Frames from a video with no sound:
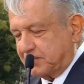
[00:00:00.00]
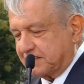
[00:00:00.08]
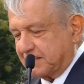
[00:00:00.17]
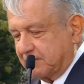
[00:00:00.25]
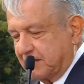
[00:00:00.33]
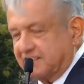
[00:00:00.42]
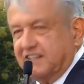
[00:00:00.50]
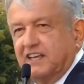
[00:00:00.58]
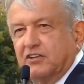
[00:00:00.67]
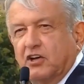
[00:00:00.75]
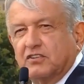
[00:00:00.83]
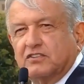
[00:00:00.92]

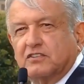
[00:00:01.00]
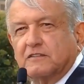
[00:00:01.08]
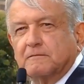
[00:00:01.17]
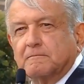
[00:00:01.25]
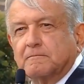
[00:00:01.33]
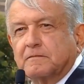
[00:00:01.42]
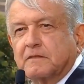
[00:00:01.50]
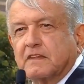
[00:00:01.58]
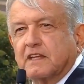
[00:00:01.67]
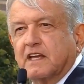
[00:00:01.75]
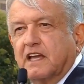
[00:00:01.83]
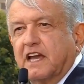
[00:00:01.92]
establecidos
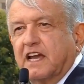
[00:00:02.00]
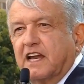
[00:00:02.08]
en